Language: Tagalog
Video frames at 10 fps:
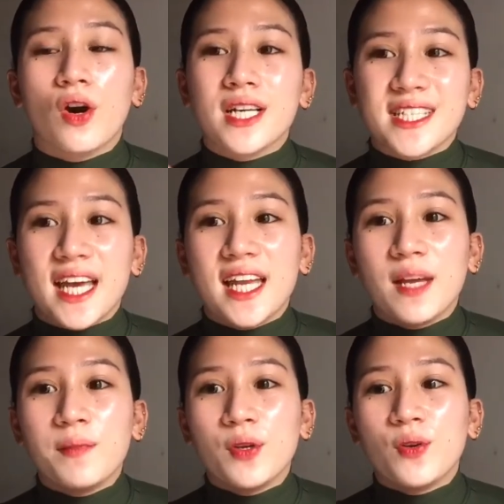Kasi
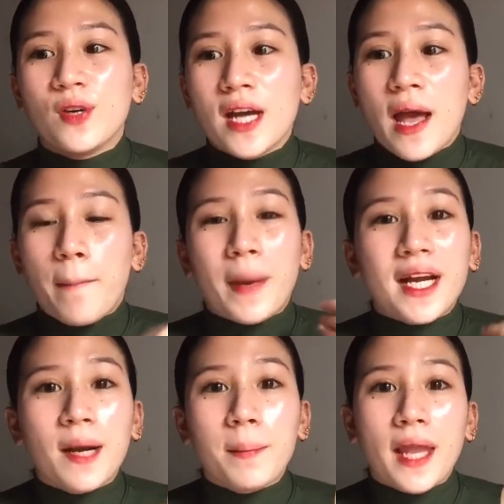alam nyo yung
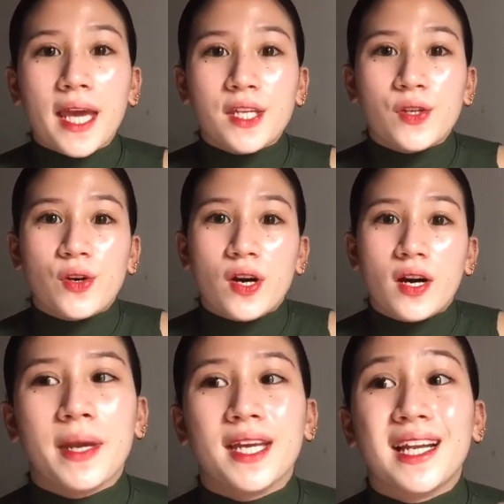pagka-apply nyo,
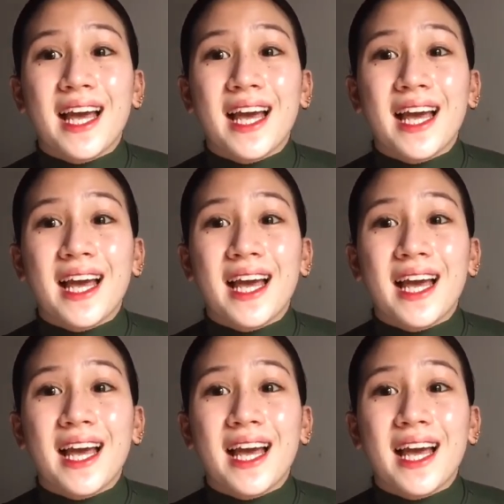uh,